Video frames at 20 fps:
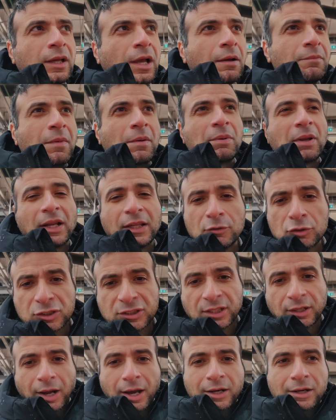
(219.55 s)
اما بلاقيه
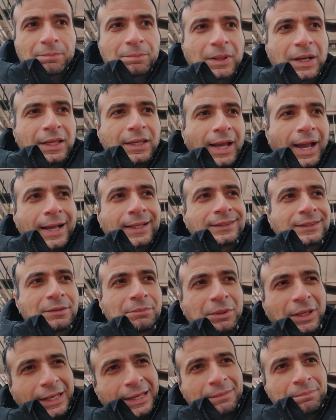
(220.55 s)
وسط العرب بلاقيه حد
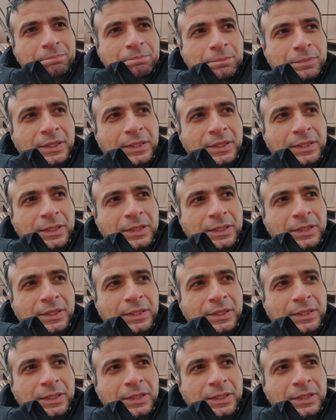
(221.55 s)
بيحب